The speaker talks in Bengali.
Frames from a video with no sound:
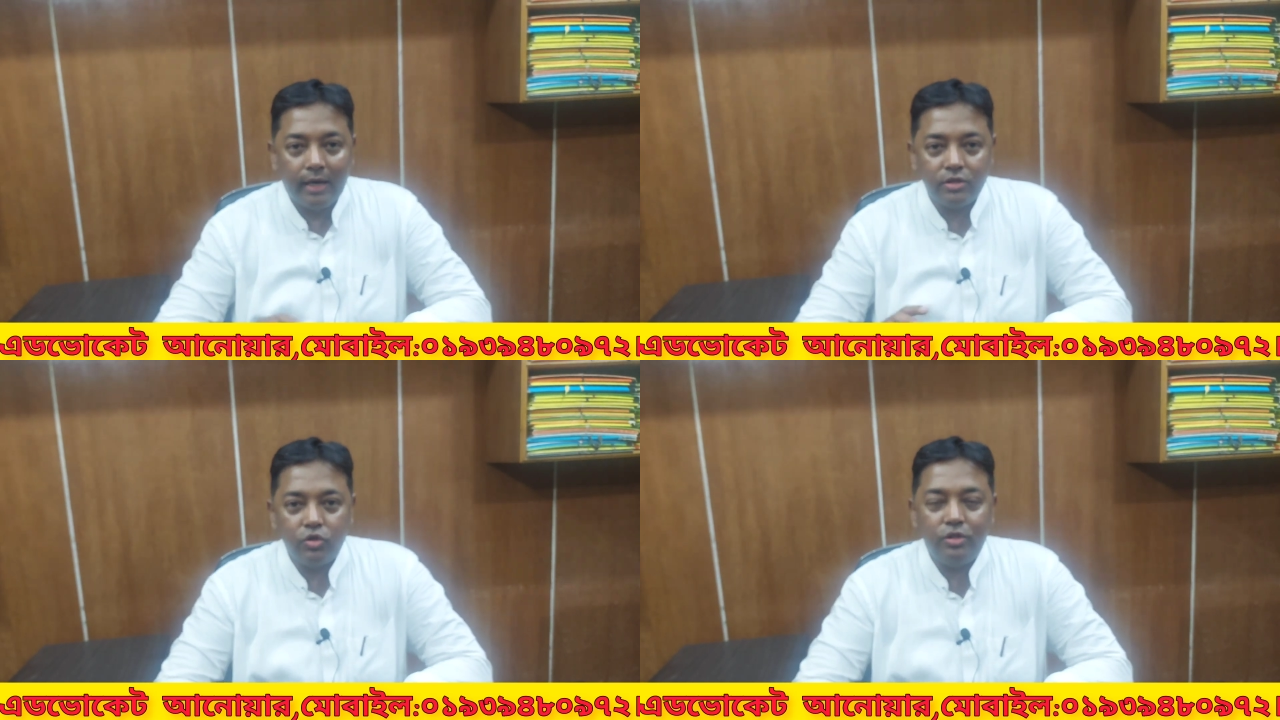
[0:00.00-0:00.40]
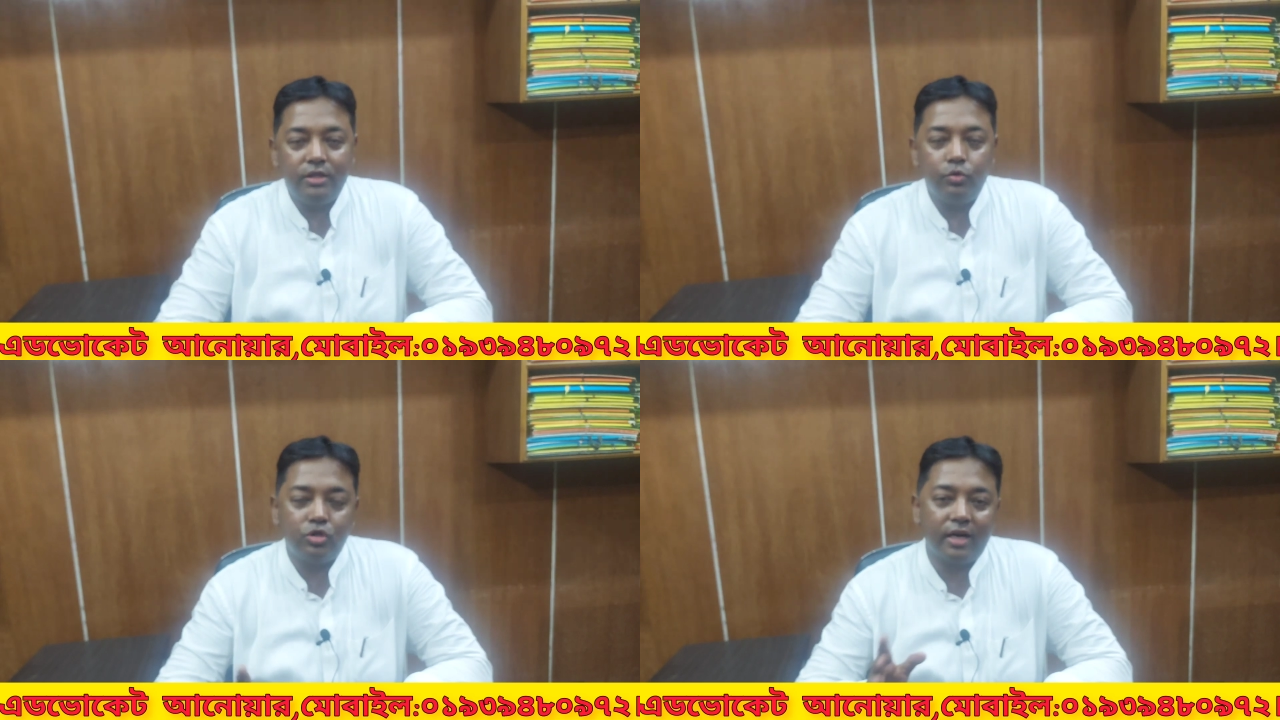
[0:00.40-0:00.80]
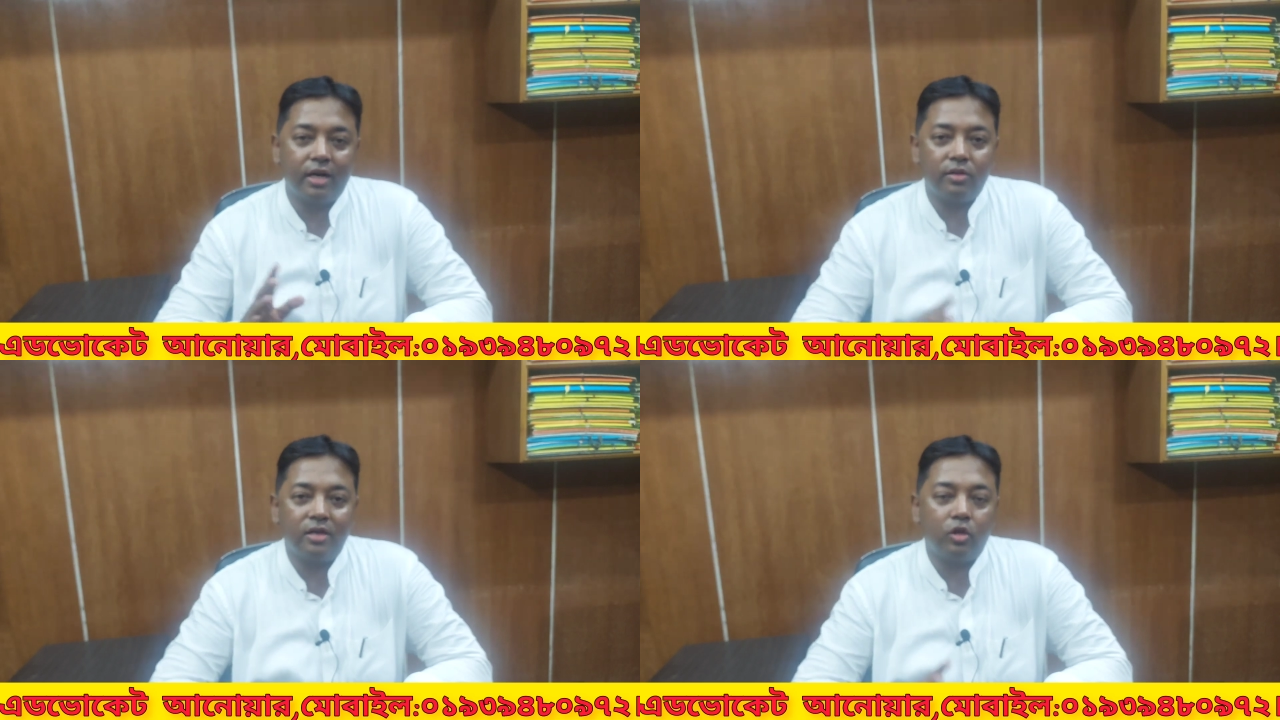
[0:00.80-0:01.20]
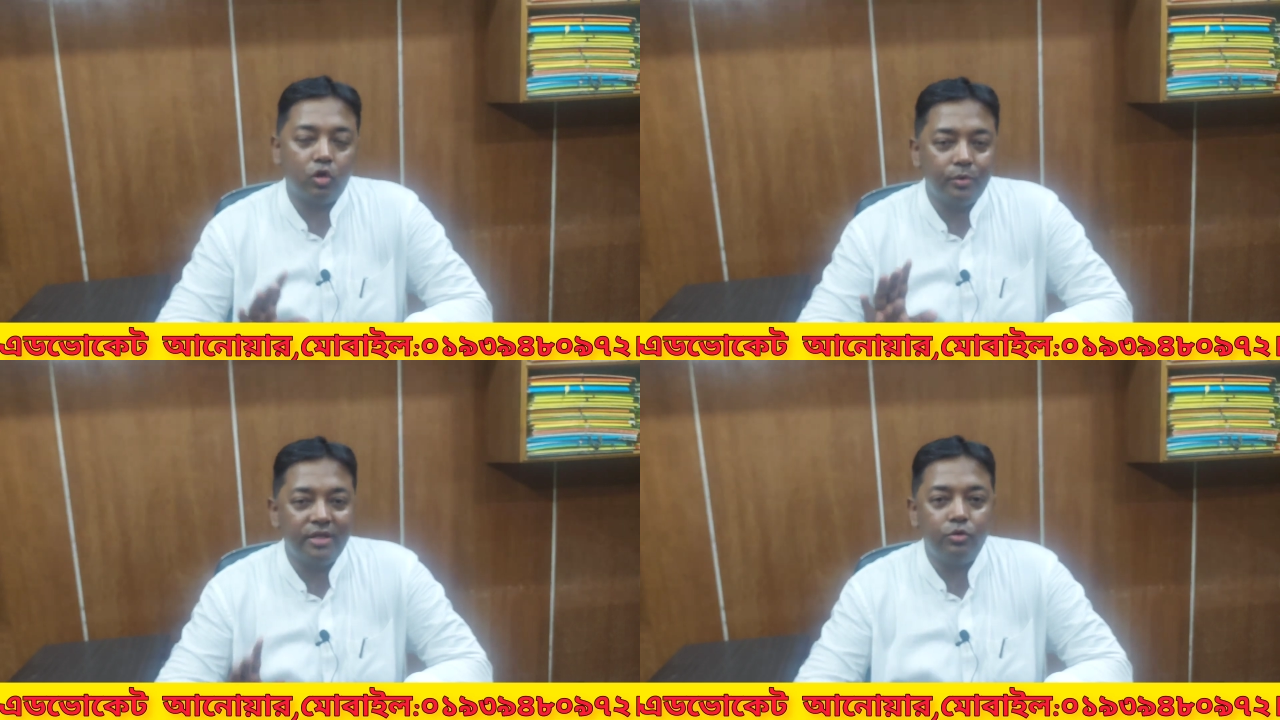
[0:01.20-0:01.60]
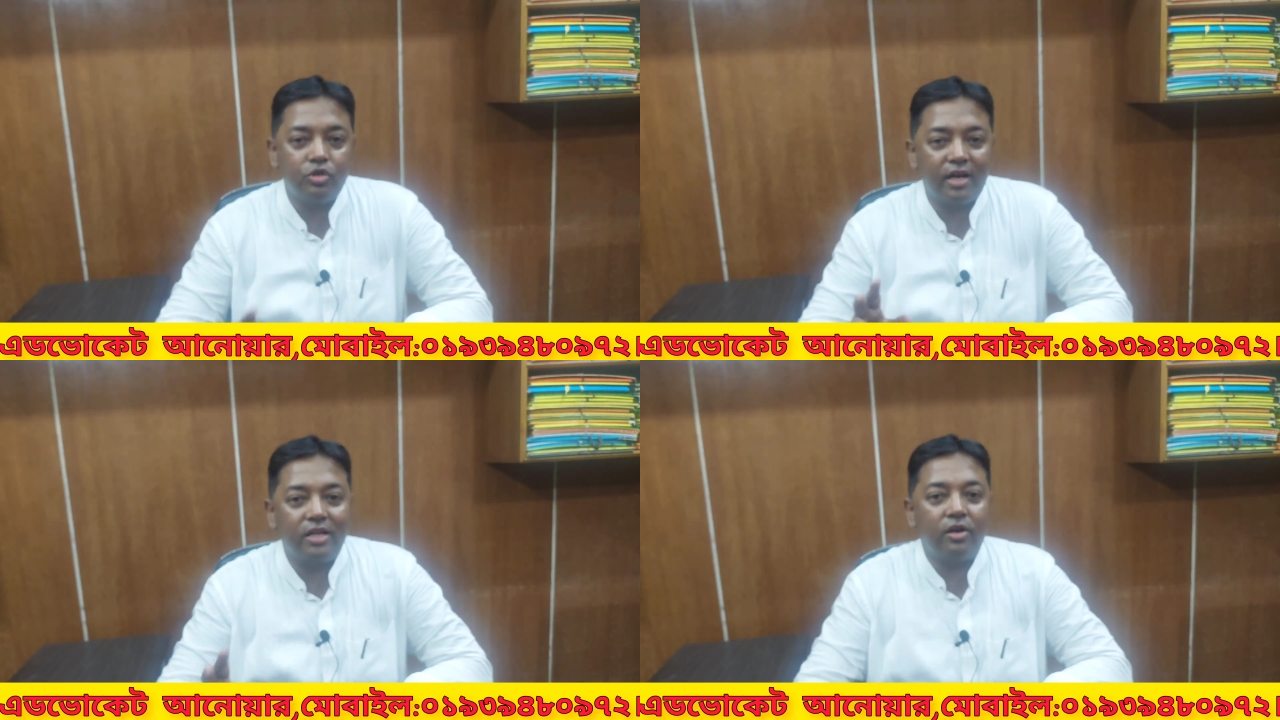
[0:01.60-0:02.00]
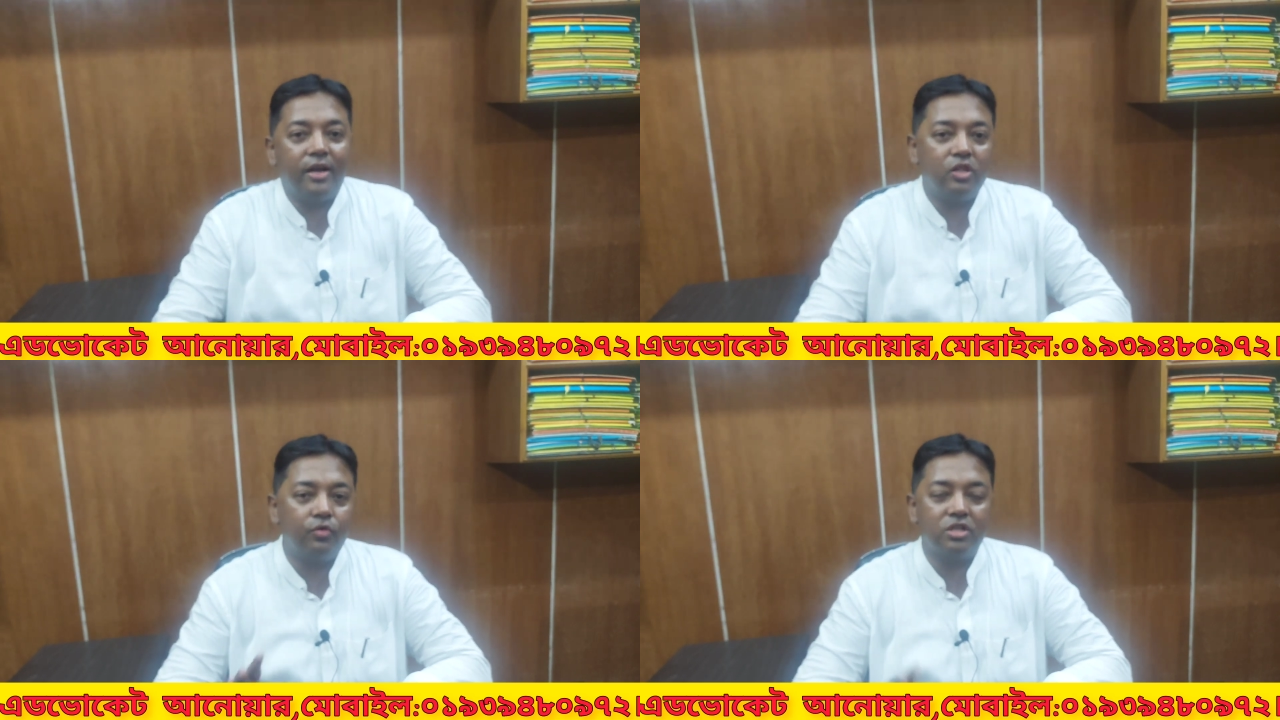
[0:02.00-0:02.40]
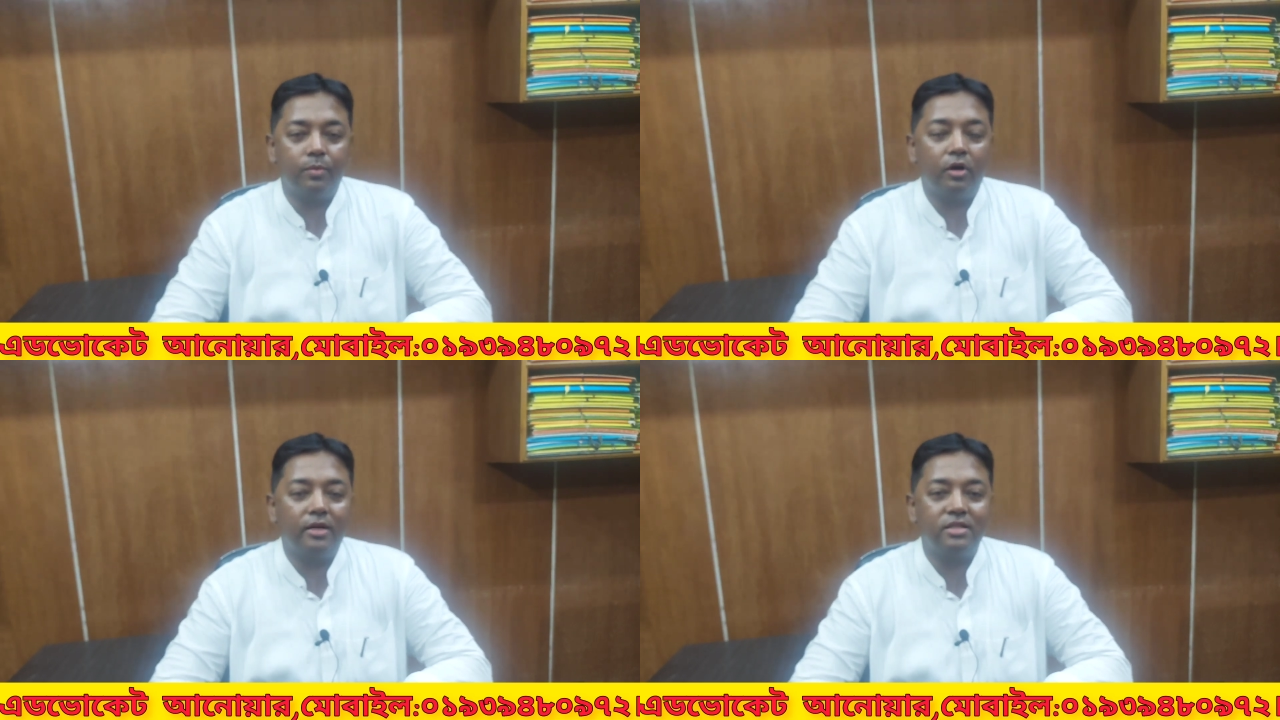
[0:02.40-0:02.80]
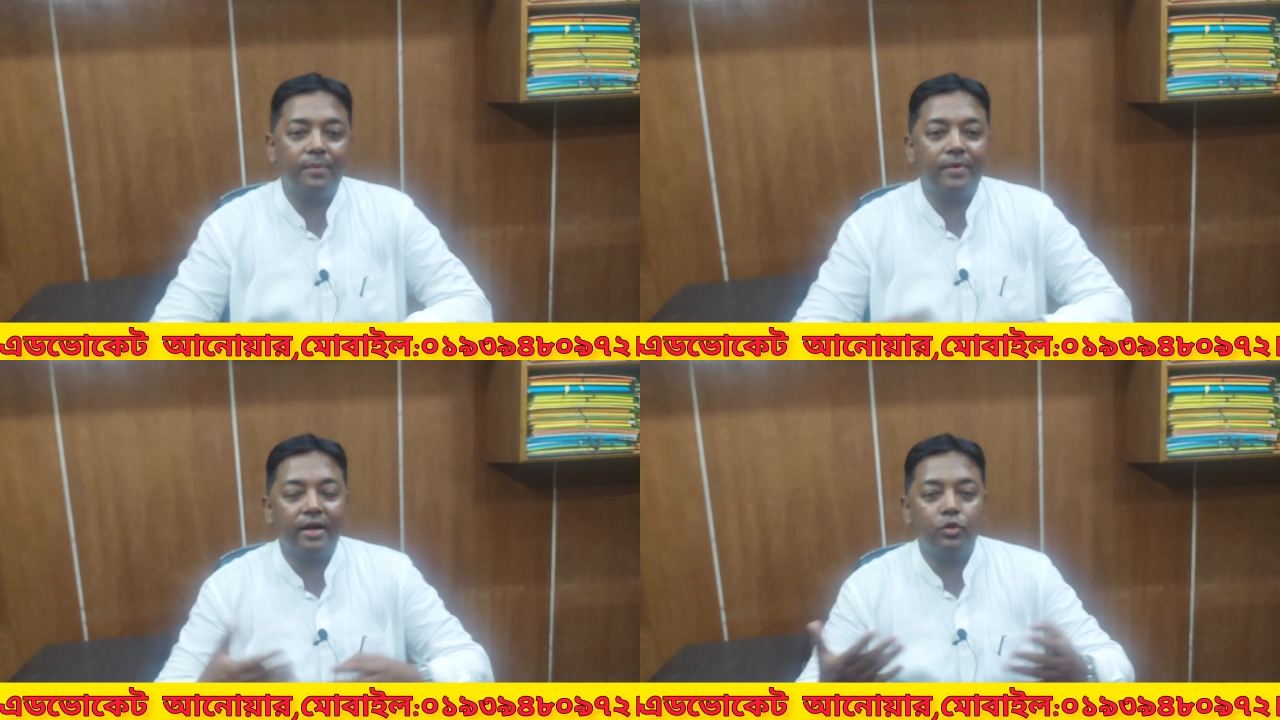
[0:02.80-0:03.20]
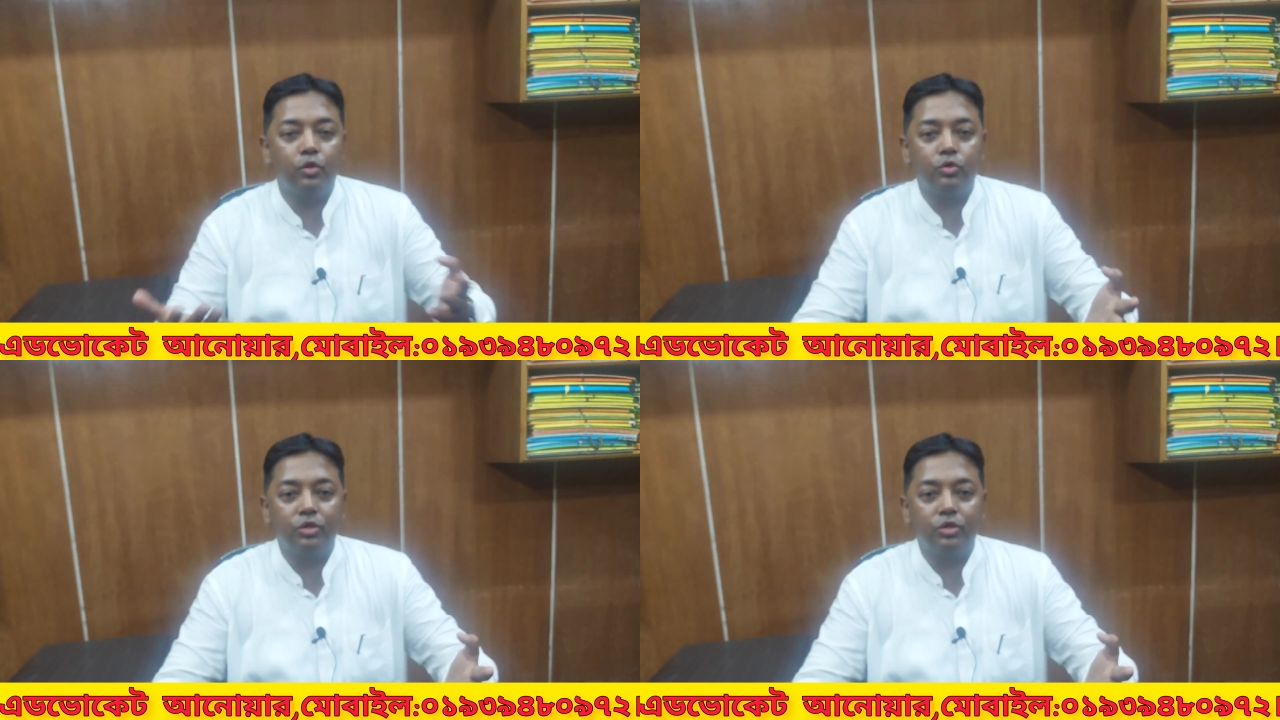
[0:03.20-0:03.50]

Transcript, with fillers: আর যদি দুশো এগারো দ্বারা দণ্ডবিদের দুশো এগারো দ্বারা কিন্তু কিন্তু পরিষ্কার বলা আছে আপনার কিন্তু